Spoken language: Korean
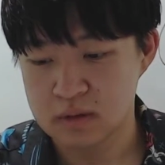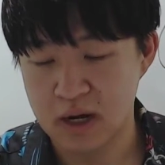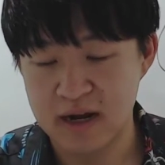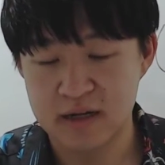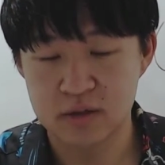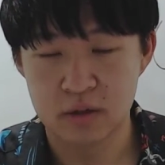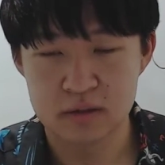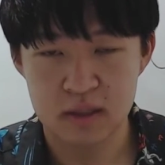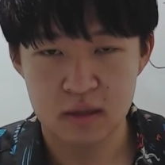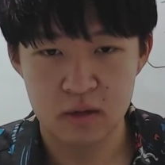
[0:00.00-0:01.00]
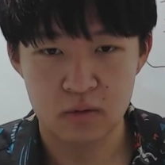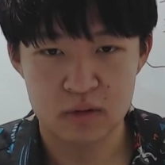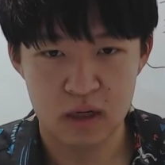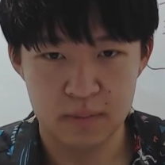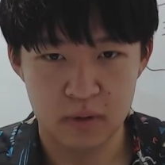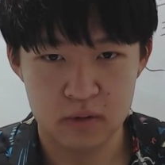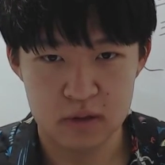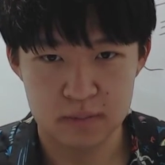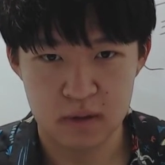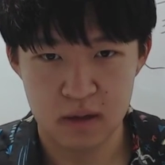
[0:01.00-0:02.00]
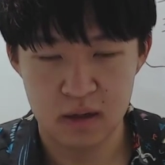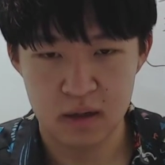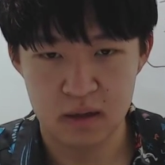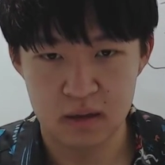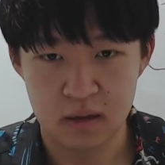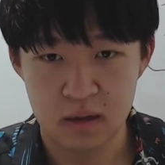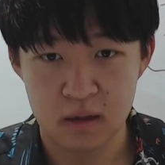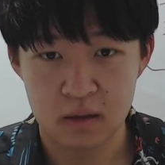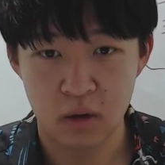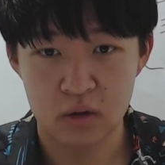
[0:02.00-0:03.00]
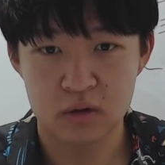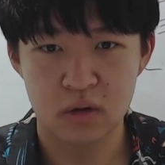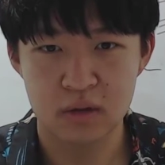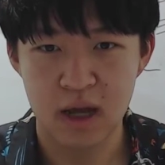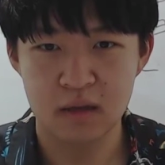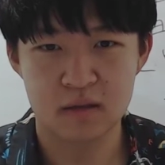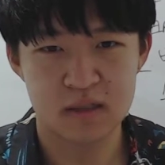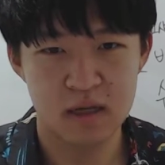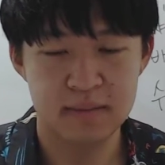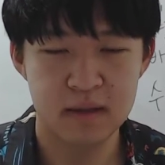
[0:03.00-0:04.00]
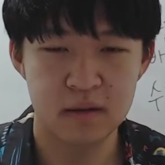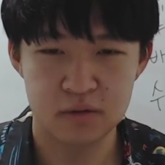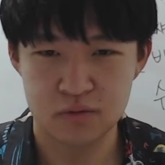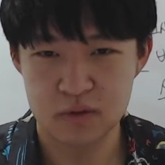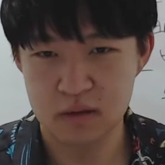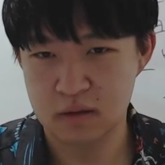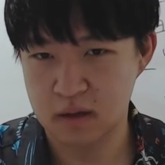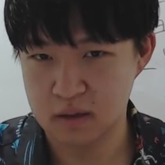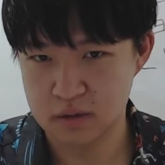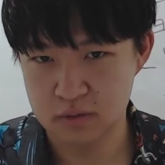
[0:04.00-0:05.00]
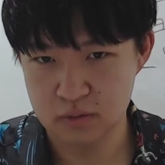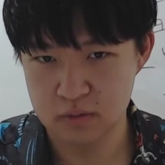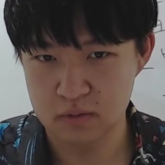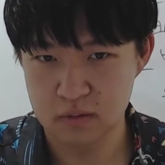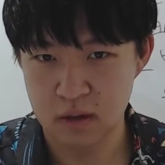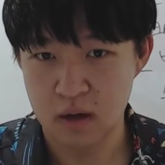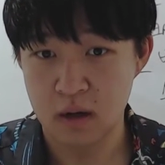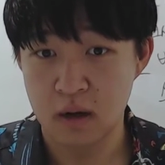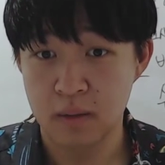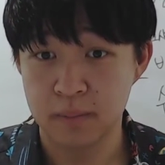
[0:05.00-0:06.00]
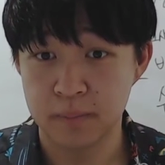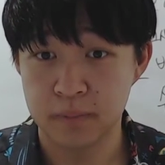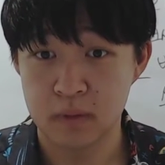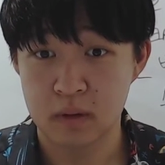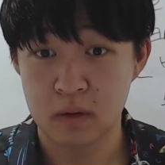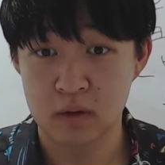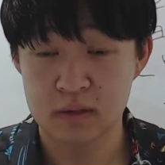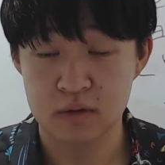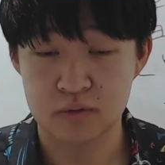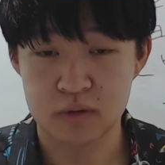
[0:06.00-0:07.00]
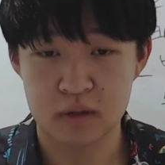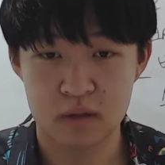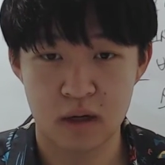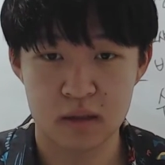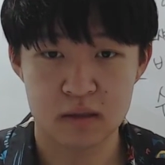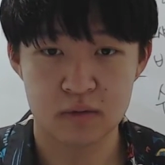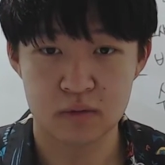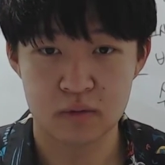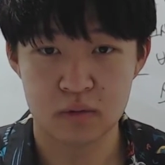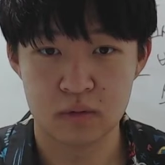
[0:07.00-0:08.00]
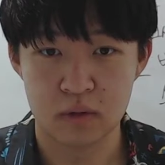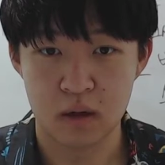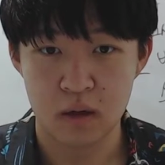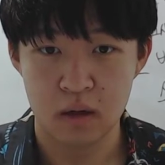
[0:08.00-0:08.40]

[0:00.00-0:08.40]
잘 정제되고 잘 편집된 어떤 한재밌는 주제를 가지고 역사 주제를 가지고